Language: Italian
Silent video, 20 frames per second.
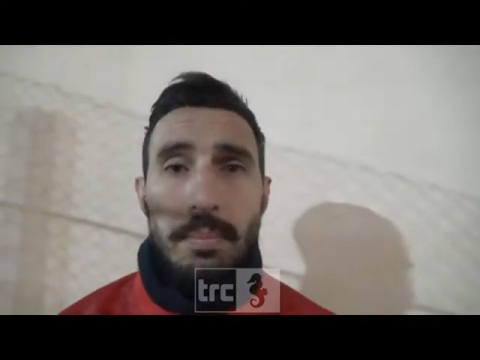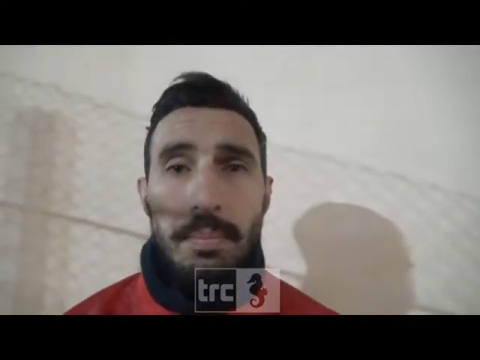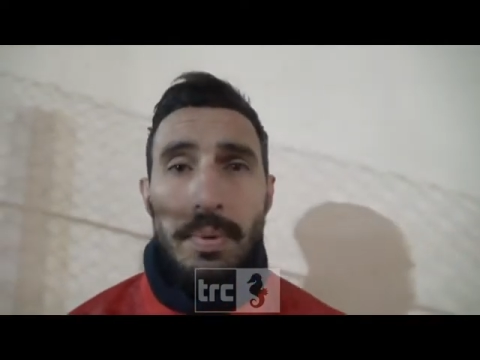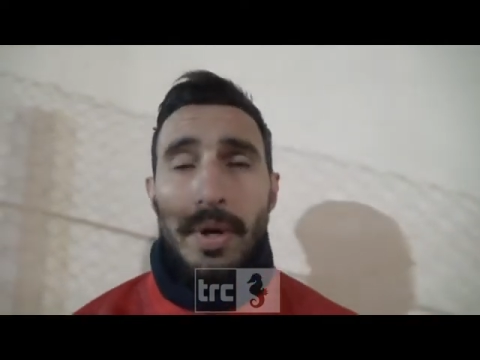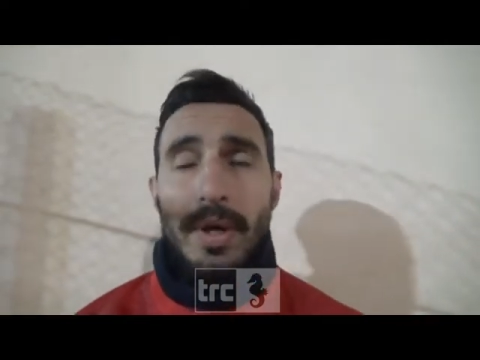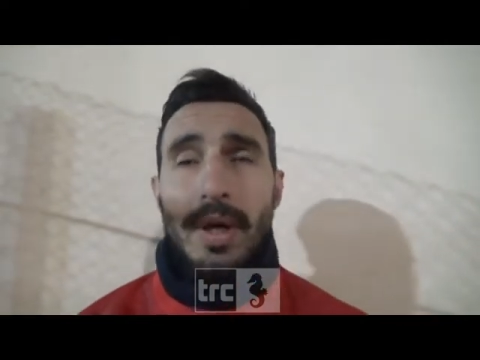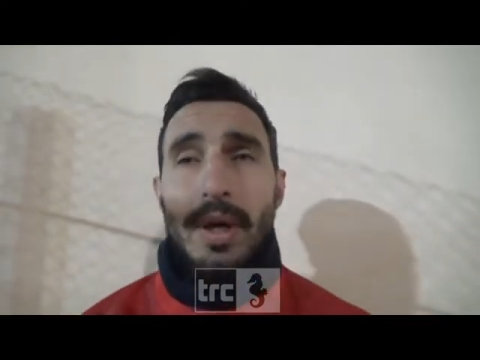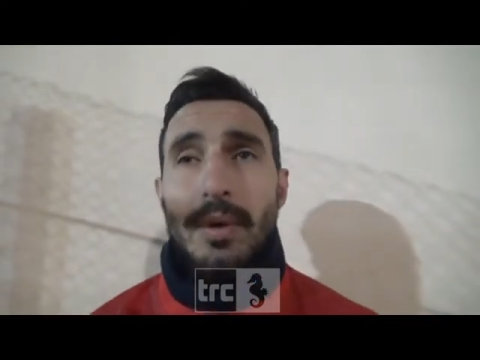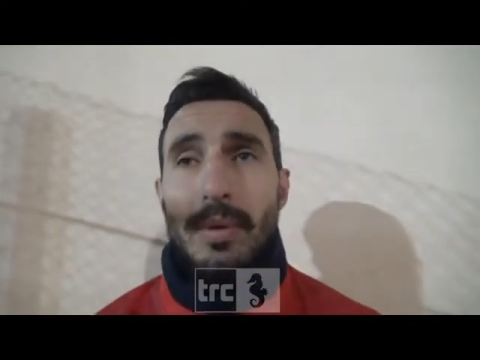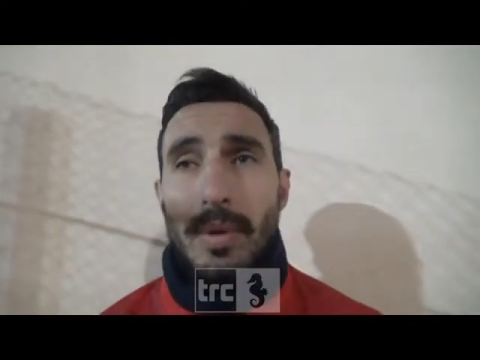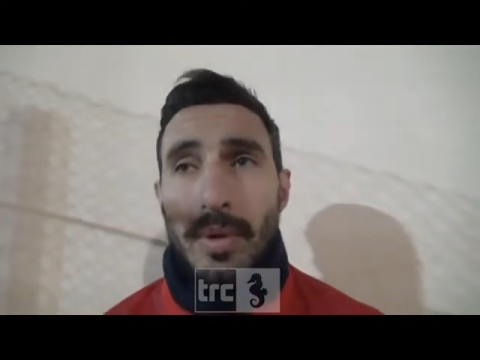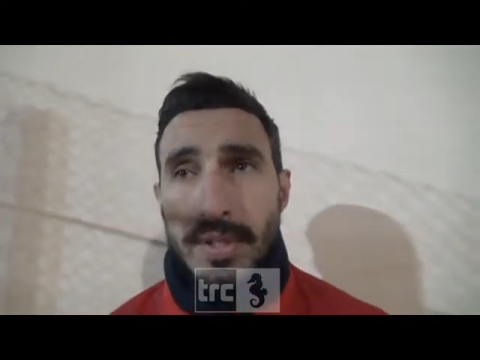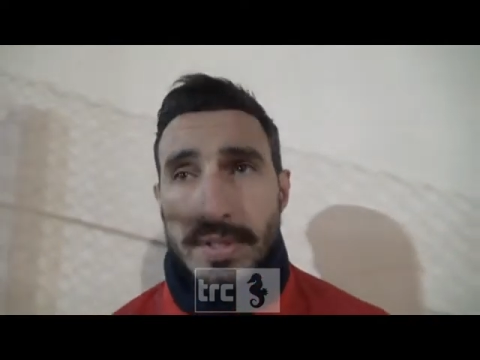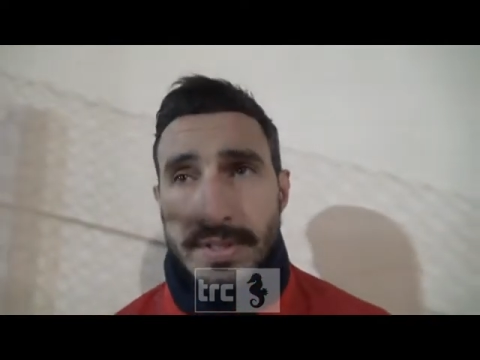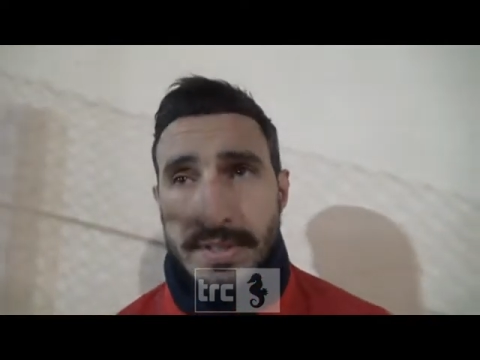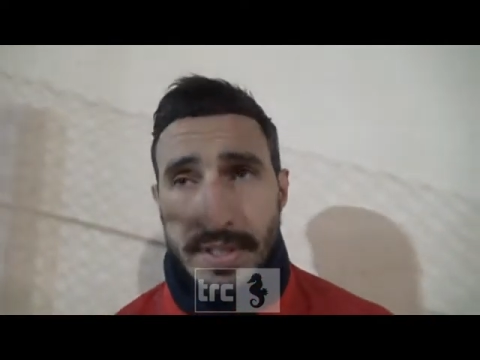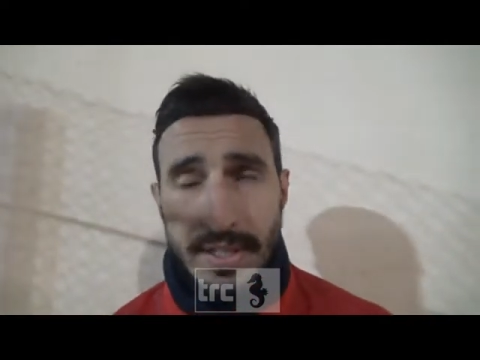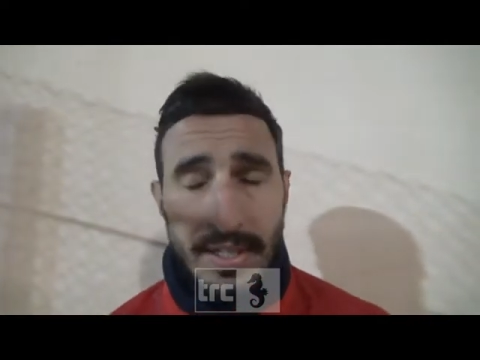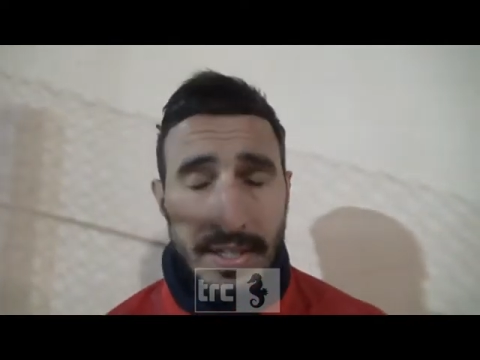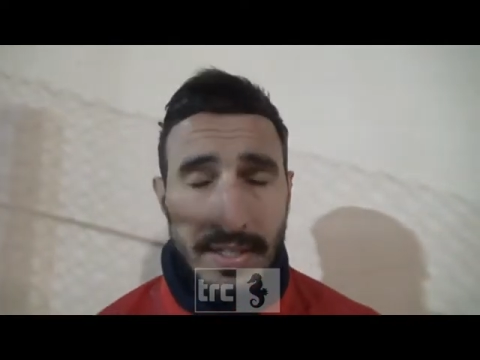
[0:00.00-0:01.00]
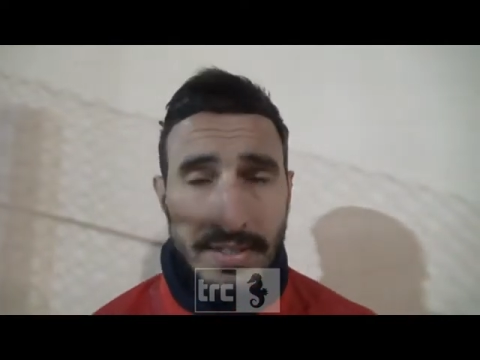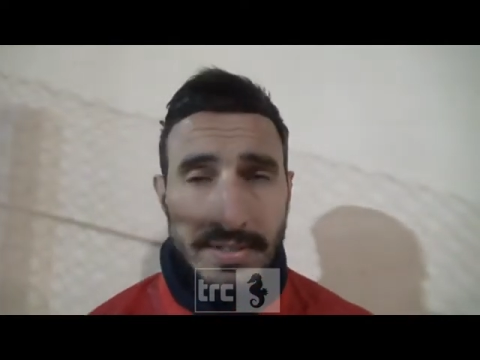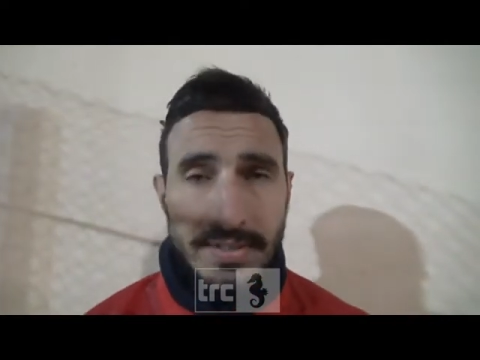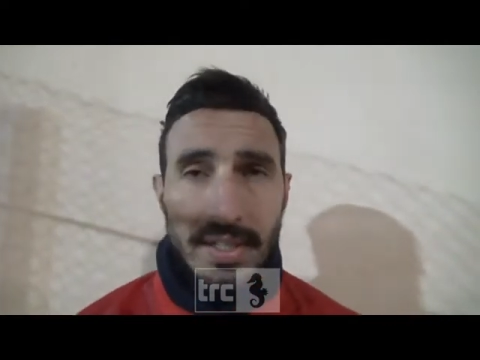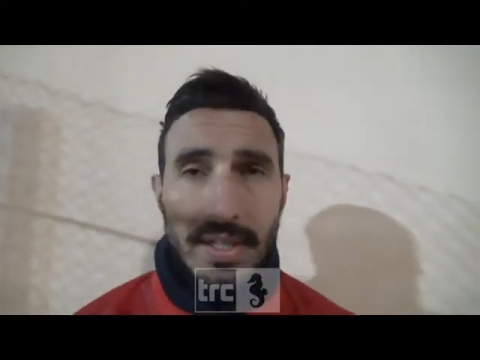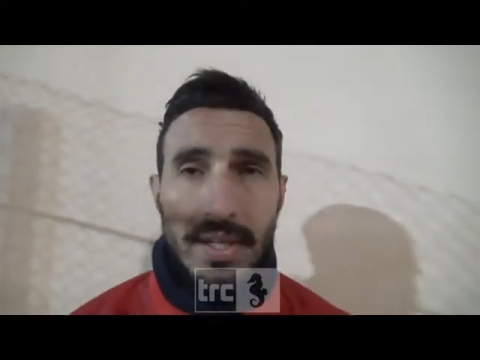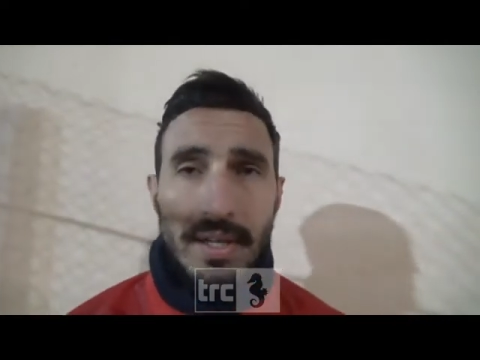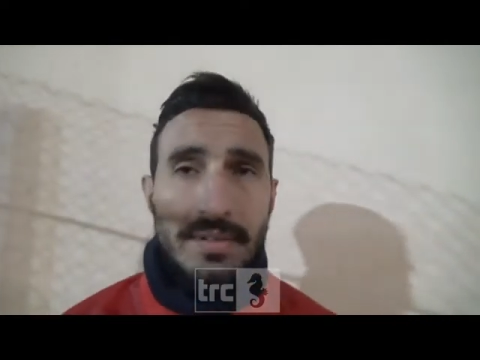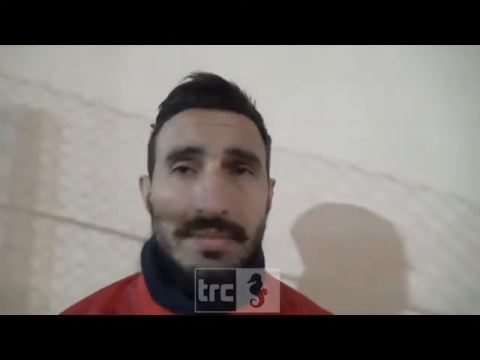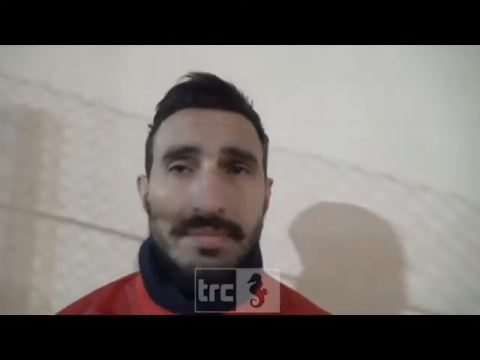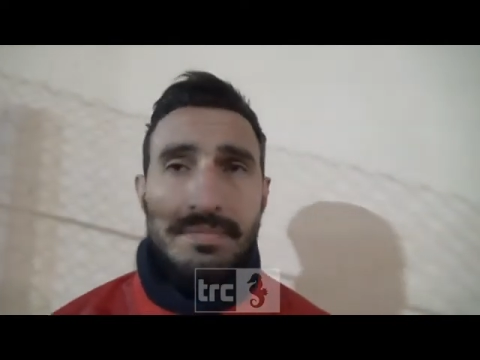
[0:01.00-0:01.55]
poi quello che sarà sarà.